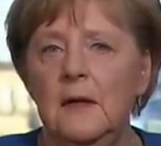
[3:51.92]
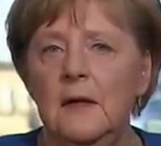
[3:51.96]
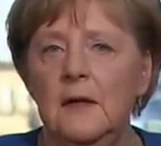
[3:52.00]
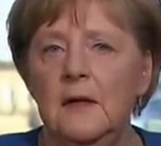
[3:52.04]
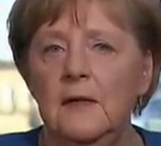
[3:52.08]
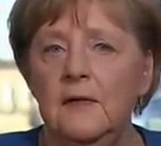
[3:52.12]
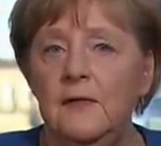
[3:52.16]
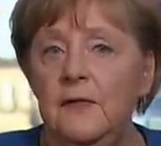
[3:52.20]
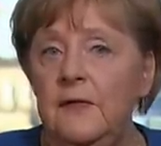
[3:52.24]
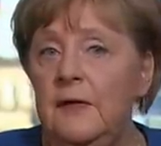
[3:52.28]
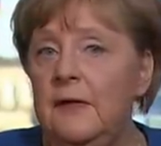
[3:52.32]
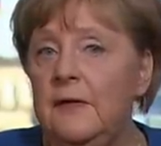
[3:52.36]

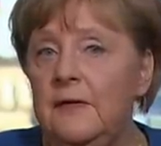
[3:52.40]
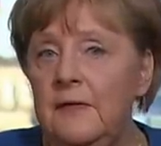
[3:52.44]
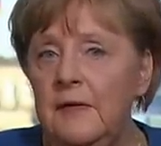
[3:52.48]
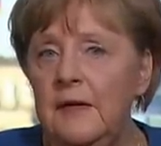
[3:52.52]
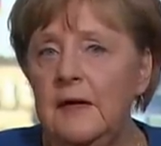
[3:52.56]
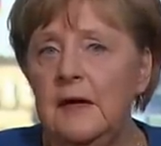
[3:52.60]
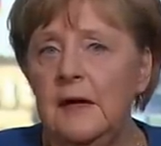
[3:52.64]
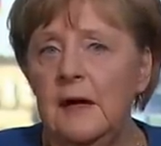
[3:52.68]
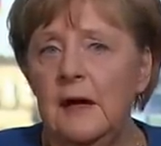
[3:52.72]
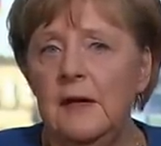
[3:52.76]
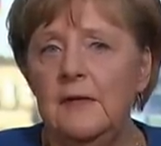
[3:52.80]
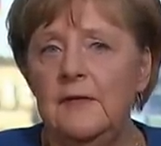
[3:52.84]
Sie
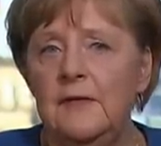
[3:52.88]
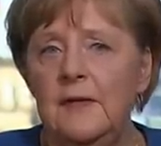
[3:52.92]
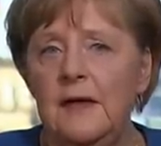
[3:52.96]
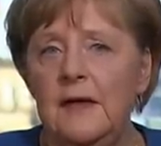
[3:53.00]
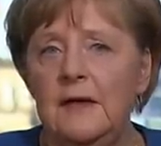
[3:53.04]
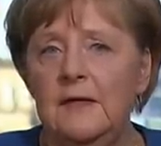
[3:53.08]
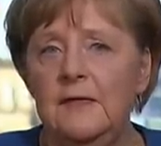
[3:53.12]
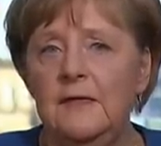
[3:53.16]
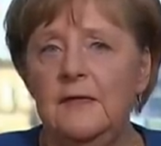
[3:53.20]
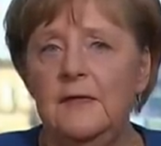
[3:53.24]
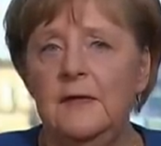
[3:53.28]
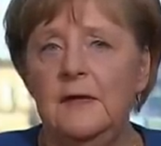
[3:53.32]
sehen als
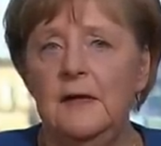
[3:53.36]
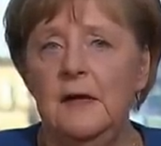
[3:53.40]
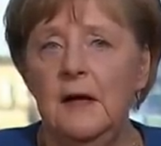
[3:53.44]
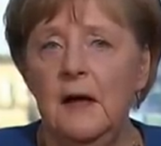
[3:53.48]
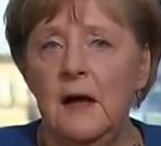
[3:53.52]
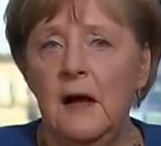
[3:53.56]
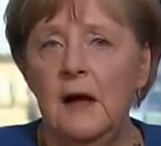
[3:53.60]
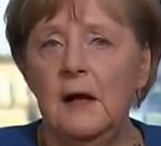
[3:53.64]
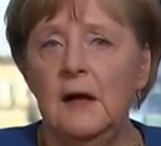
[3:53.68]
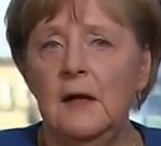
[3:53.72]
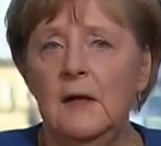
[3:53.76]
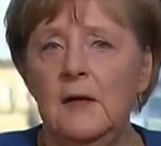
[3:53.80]
Erste die
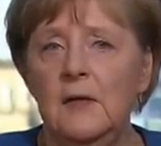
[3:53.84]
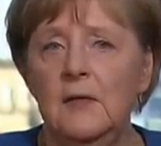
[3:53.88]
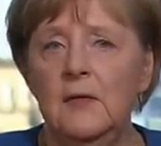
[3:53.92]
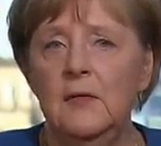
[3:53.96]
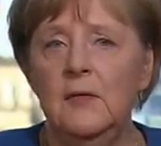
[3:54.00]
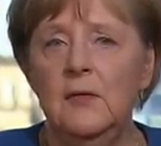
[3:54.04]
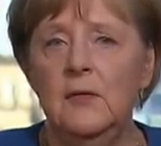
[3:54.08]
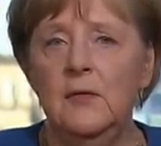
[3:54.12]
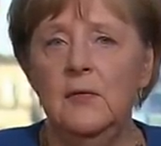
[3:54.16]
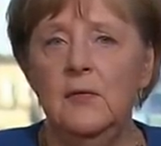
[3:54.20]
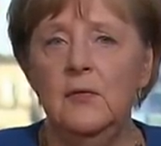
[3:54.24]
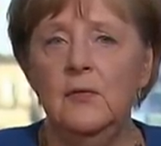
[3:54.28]
Kranken
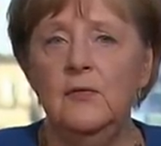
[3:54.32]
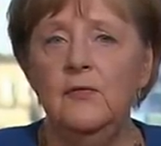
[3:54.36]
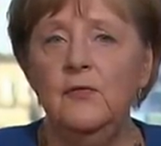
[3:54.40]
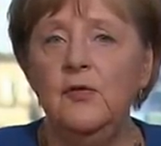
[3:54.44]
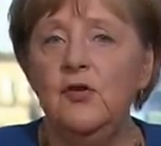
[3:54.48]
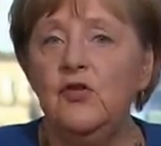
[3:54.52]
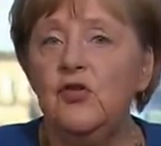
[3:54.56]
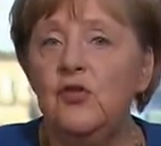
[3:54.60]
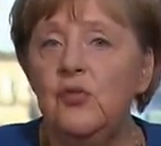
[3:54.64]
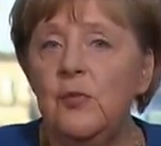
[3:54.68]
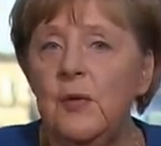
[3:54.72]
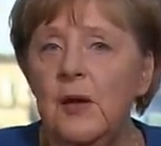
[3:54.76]
und
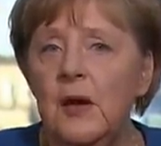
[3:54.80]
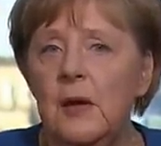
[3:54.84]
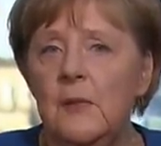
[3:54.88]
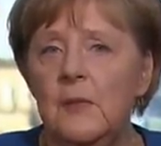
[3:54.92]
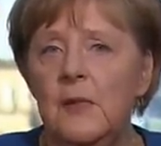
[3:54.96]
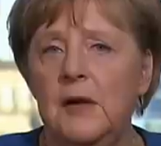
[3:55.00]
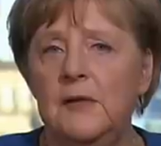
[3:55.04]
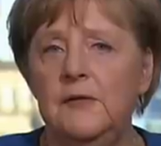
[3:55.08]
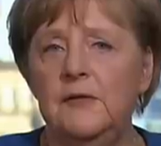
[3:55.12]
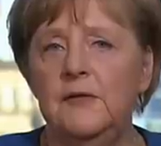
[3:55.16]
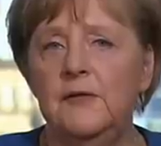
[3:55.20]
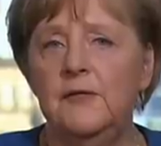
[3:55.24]
wie schwer
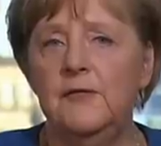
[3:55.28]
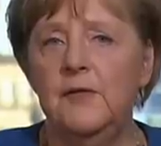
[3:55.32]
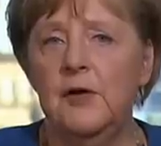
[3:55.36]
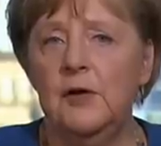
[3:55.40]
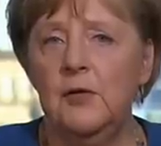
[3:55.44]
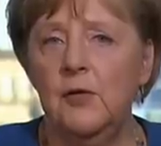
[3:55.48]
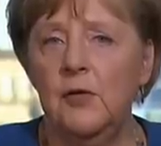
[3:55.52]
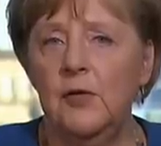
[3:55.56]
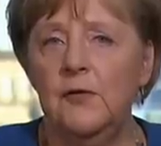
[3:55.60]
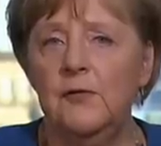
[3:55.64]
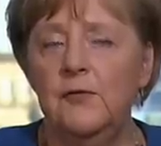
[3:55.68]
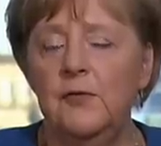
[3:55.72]
manche
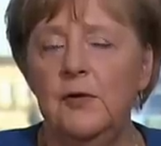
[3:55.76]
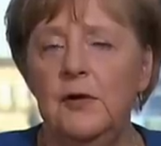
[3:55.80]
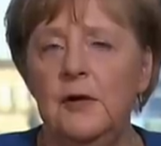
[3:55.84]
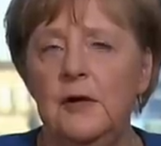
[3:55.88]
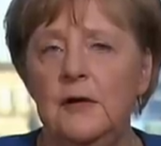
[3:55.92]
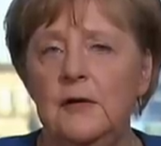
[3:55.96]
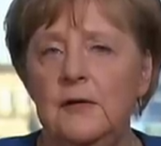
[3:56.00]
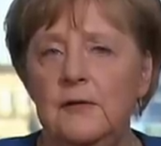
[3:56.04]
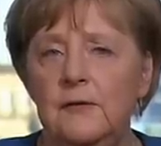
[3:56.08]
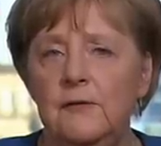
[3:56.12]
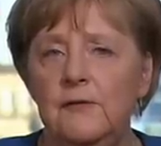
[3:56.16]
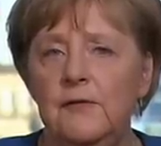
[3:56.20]
Verläufe
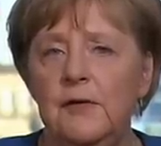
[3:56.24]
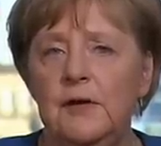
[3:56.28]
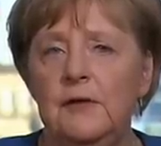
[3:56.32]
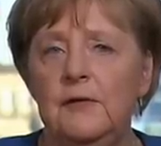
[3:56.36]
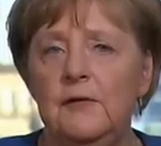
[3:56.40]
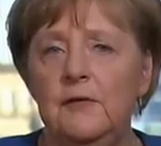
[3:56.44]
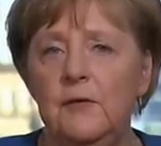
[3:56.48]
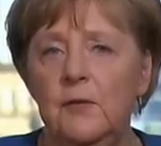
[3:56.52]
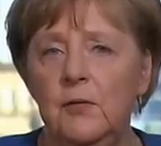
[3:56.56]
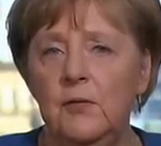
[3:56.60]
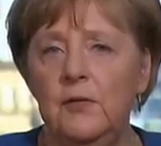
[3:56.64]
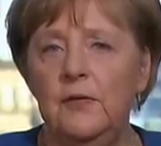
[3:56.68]
der
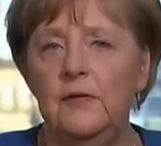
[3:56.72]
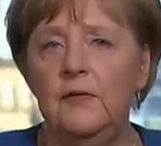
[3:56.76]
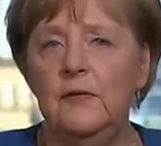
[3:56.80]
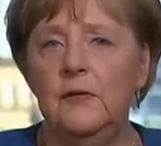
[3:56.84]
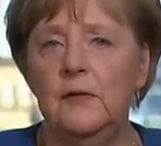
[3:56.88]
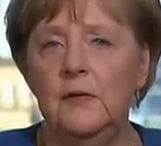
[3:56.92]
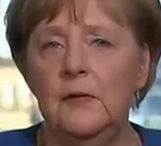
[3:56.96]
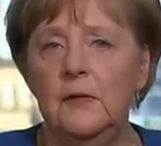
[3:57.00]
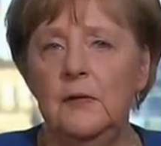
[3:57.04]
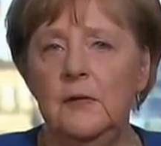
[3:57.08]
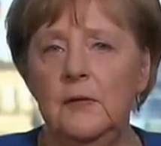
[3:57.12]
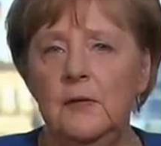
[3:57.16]
Infektion
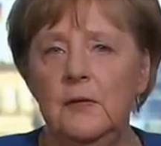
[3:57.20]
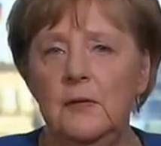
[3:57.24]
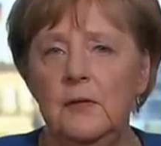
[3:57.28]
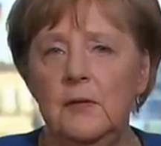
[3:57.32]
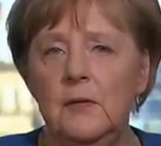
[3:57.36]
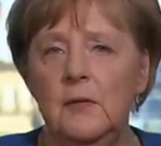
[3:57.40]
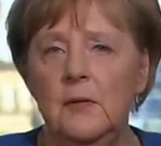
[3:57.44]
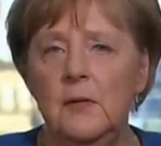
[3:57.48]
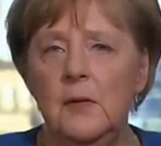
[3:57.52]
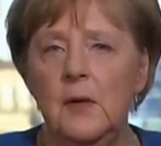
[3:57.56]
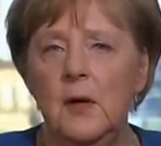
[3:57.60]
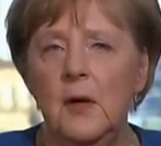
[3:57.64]
sind.
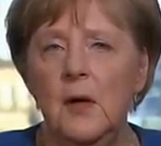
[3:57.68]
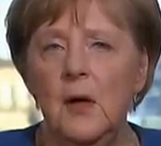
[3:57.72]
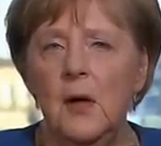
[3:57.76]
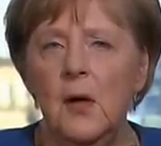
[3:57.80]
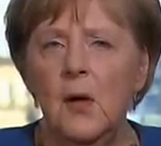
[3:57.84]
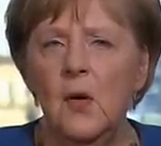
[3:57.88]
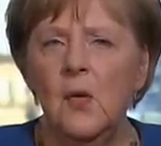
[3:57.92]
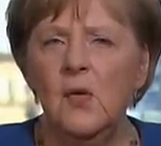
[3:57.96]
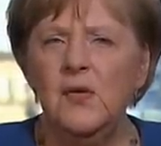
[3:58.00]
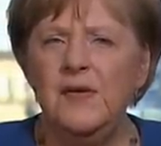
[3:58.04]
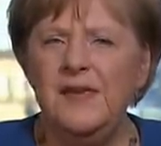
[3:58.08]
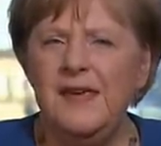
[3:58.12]

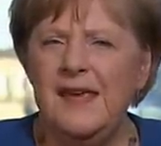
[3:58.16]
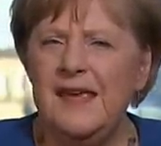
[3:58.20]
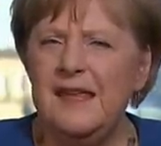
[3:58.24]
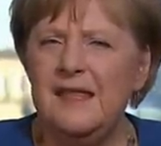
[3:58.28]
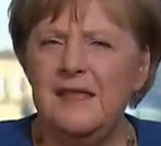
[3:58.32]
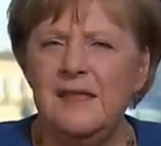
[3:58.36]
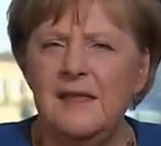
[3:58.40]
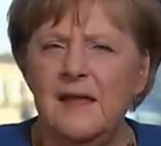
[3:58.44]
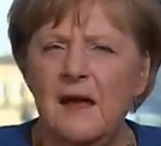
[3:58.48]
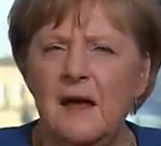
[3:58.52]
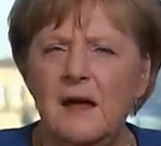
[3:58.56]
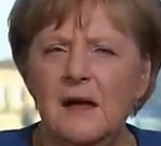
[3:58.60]
Und
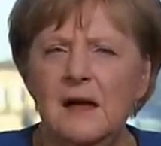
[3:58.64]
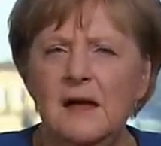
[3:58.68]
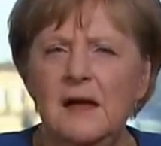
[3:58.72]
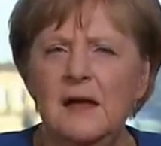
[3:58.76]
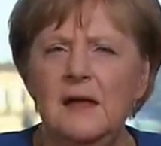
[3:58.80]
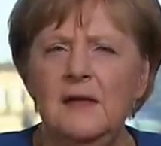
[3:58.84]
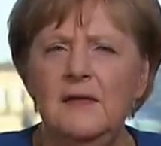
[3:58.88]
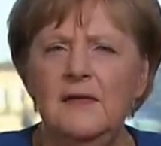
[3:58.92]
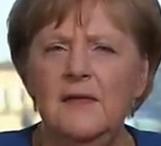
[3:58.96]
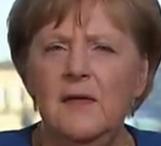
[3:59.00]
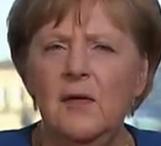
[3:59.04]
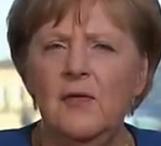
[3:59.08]
jeden Tag
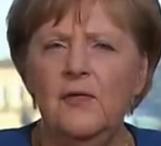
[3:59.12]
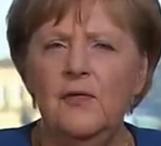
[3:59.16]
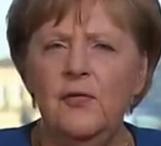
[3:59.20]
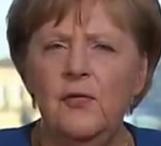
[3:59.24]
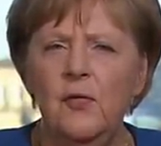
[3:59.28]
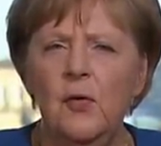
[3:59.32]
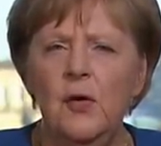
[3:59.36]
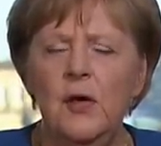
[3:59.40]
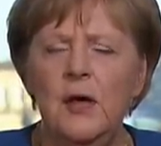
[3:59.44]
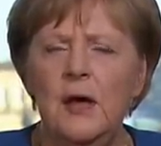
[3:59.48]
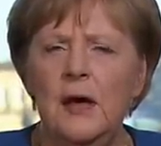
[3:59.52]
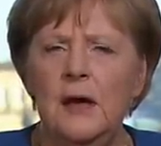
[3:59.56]
gehen sie aufs
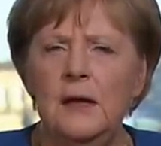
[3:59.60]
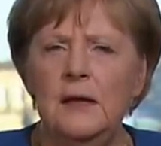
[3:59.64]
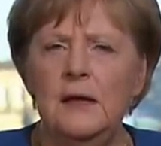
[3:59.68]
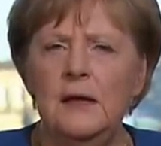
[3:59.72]
Neue an